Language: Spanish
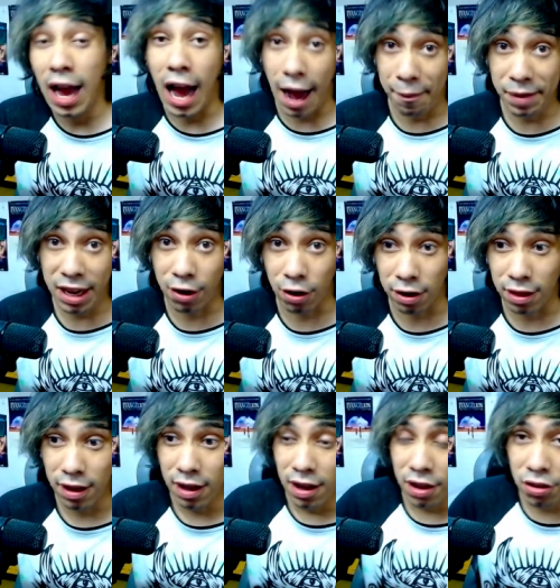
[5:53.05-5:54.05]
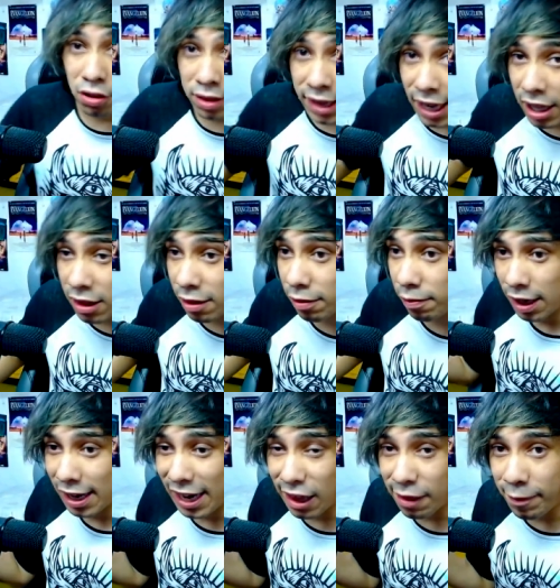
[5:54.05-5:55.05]
Amigos, si ustedes
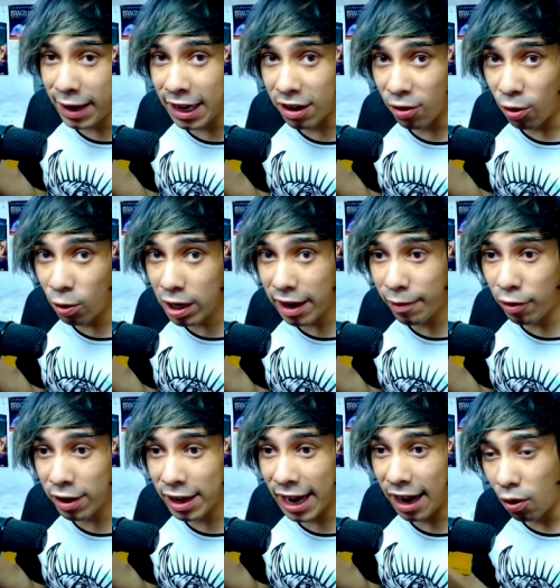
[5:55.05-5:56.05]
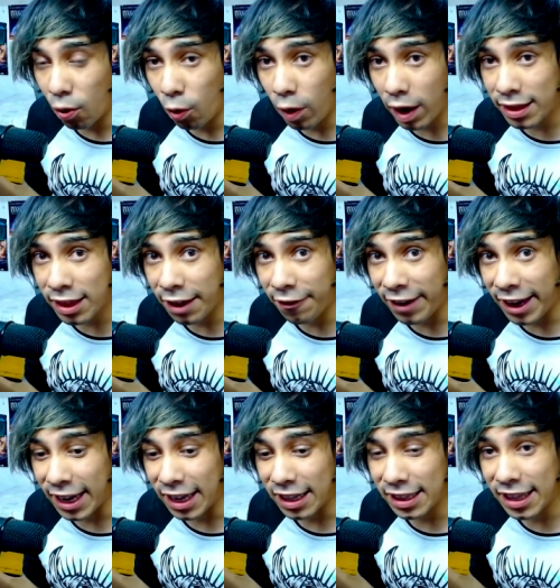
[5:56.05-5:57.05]
les venden una memoria USB